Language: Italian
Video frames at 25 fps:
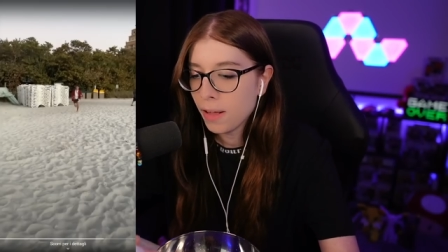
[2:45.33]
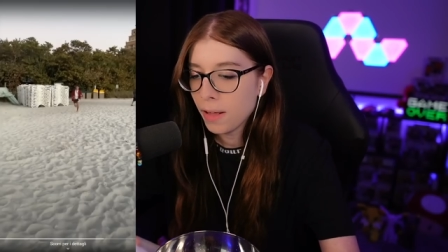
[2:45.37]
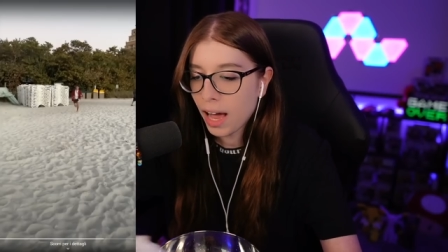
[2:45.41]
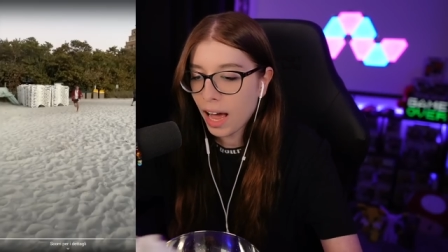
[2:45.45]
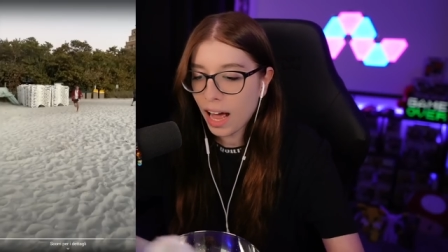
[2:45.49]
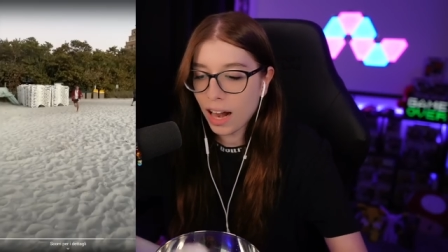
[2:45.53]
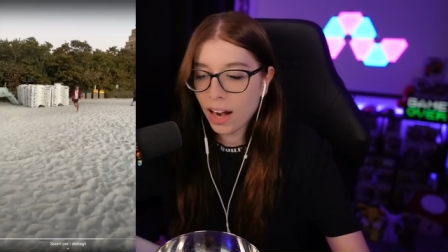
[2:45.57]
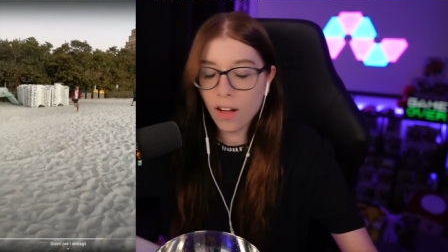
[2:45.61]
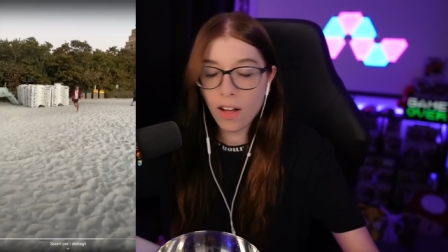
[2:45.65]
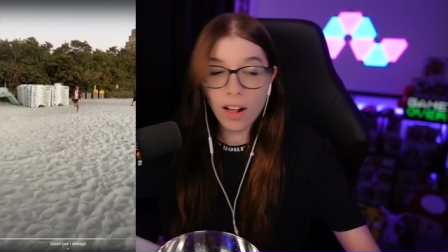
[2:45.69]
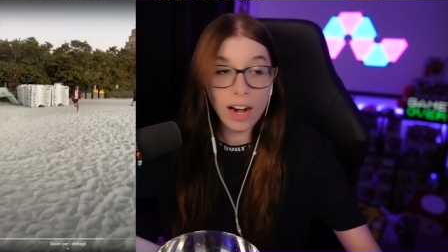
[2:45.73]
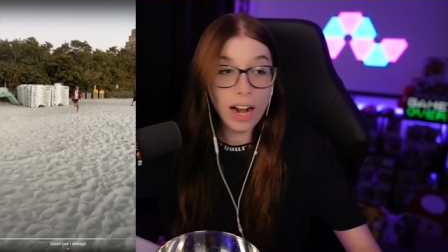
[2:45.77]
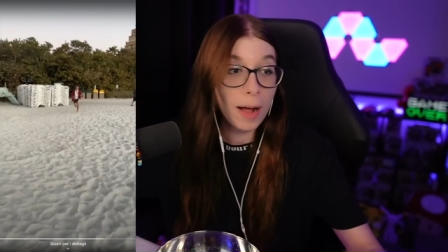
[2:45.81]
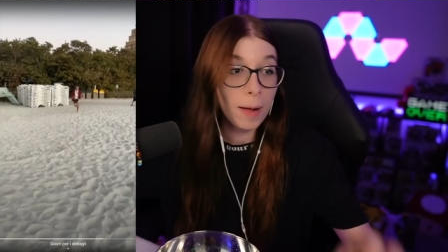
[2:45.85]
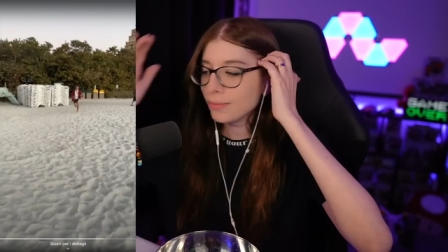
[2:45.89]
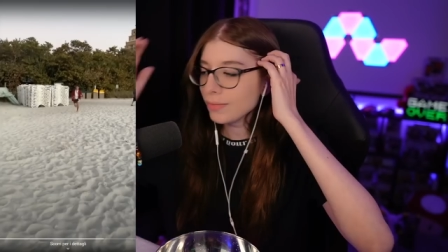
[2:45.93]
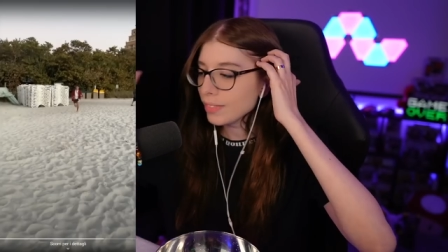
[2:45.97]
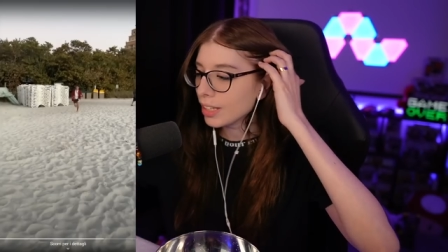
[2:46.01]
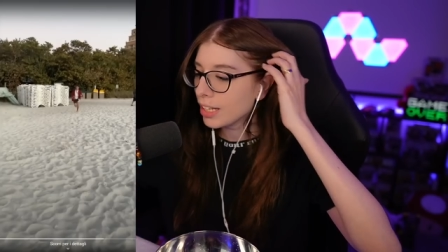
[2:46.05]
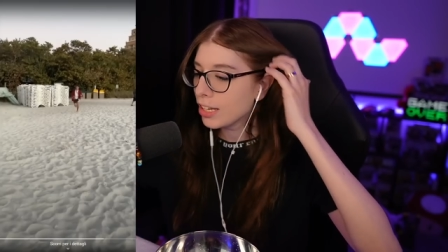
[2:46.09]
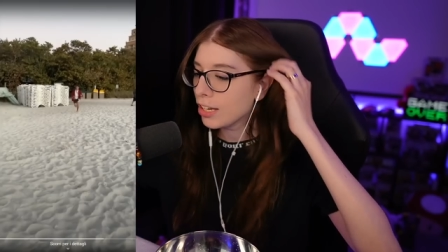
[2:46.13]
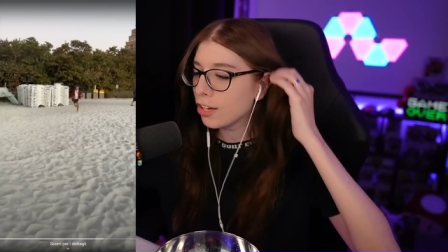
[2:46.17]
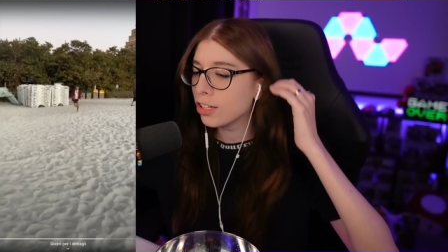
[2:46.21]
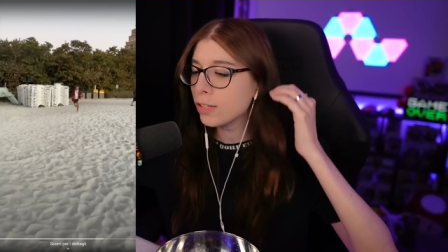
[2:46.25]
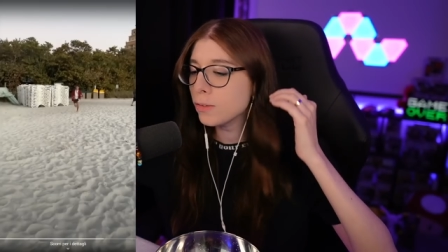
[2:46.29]
Allora,
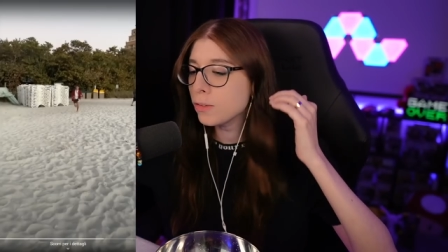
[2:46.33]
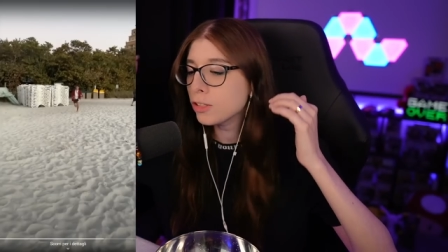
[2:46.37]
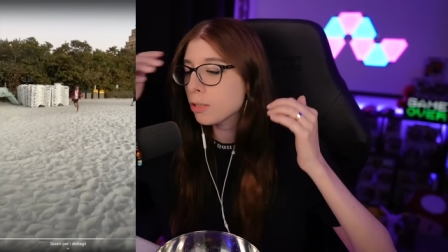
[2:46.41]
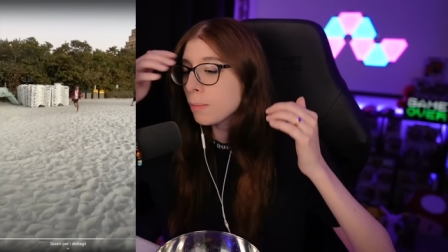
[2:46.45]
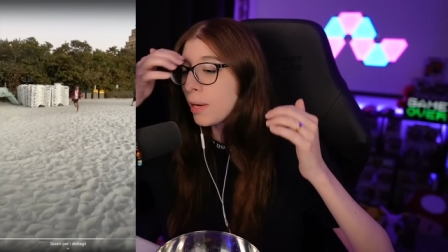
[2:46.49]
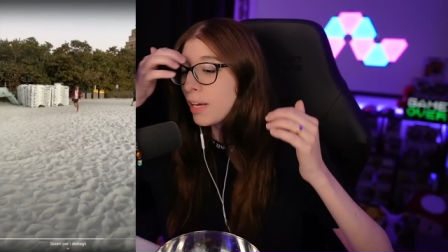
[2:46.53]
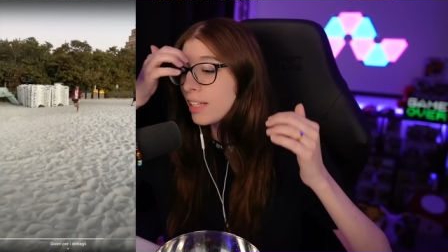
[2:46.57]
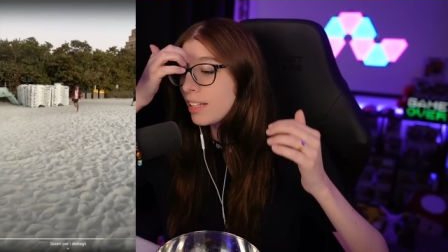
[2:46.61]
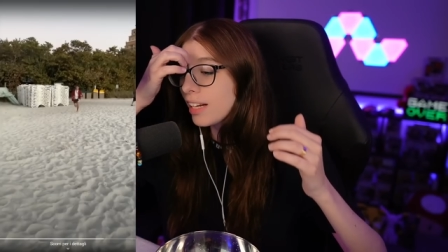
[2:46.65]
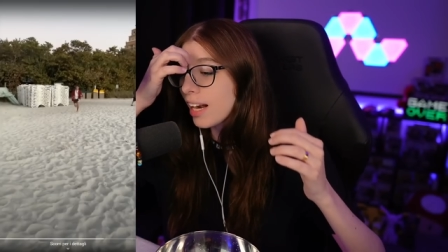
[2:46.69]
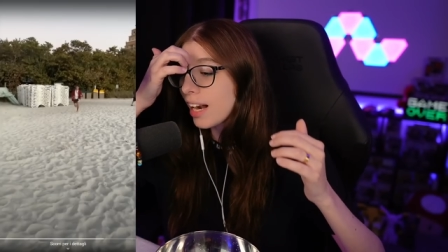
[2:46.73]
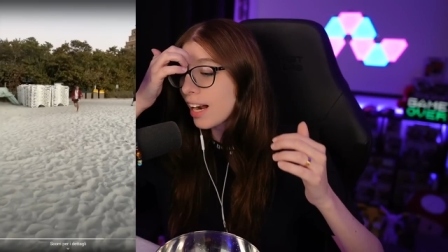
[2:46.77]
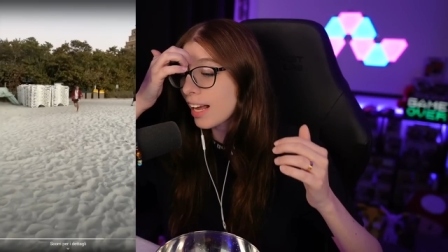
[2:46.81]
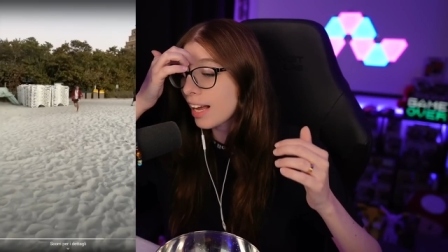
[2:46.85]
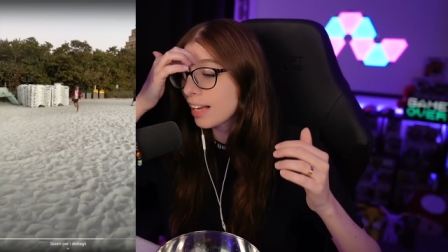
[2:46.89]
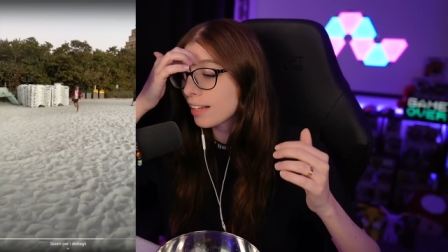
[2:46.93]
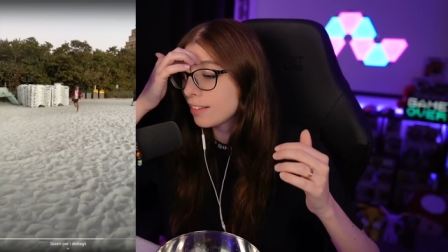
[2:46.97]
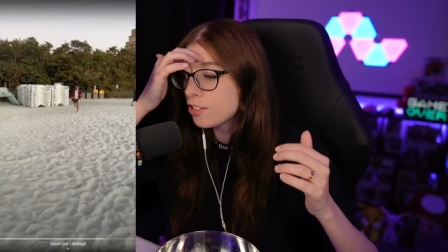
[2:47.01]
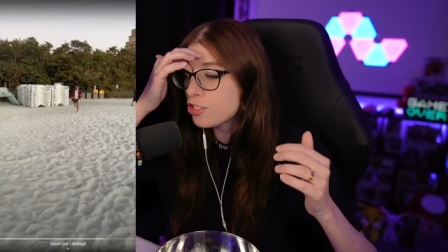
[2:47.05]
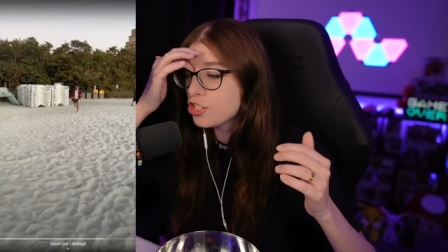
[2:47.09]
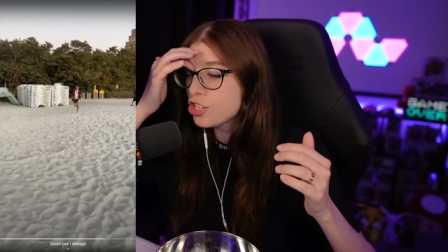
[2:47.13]
io ho dovuto mettere, ragazzi,